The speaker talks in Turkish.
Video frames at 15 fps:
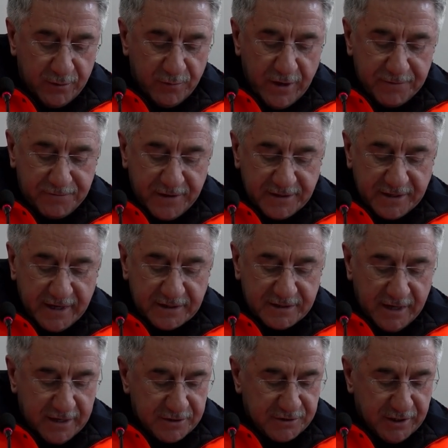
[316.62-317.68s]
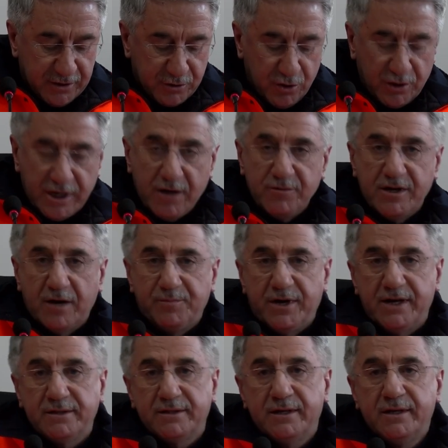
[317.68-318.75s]
ve fedakarca görev
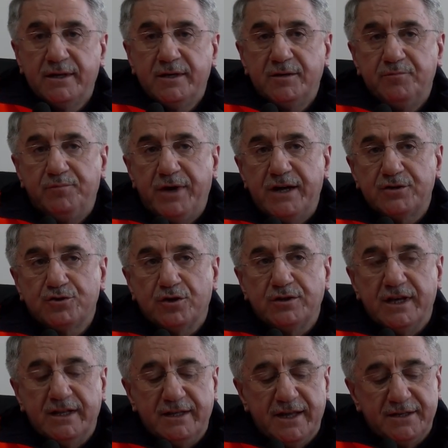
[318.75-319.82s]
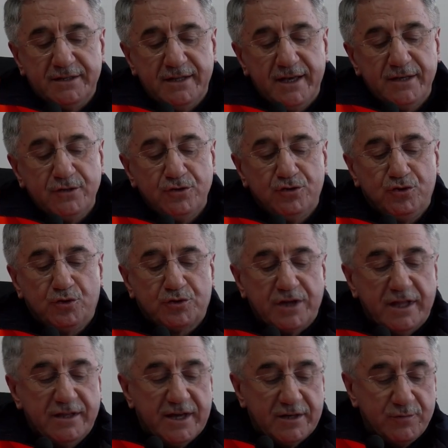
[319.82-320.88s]
yapan personellerine
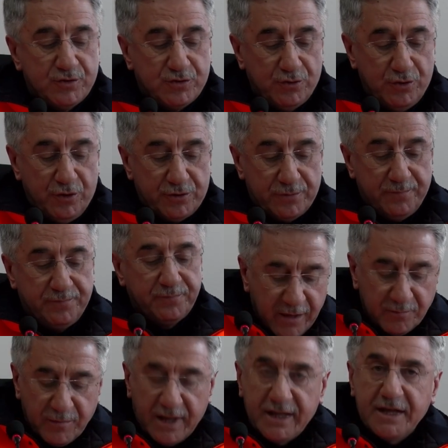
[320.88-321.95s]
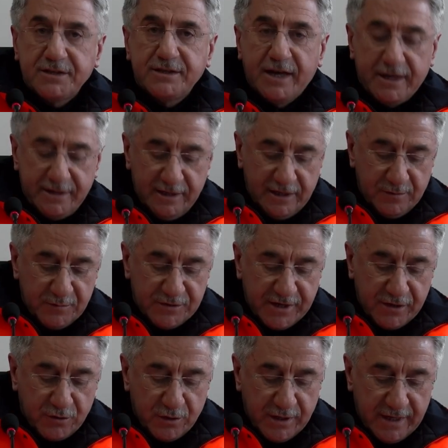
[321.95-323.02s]
şükranlarımı sunuyorum. Malatya
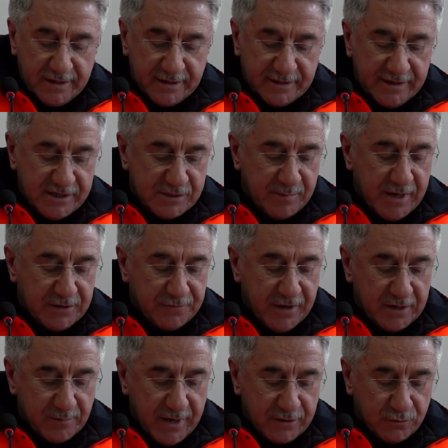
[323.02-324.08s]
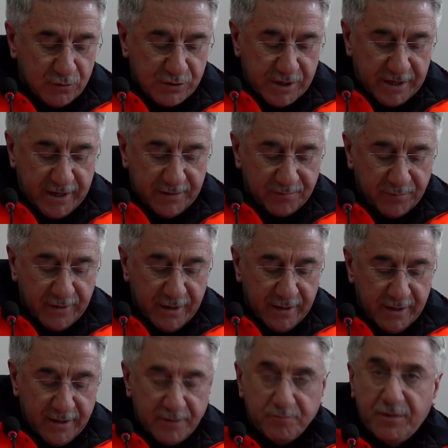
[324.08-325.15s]
ilimize yönelik hizmet vermek üzere
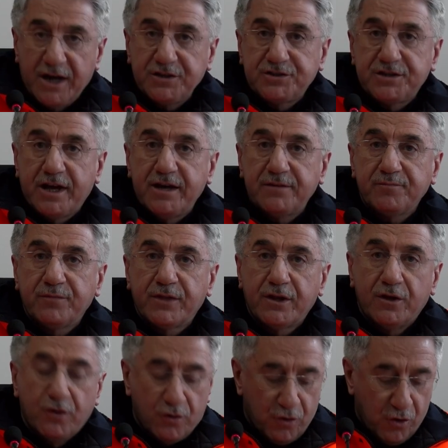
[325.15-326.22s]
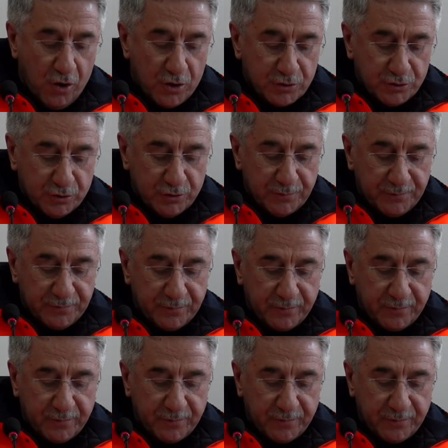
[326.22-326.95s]
başta Ordu,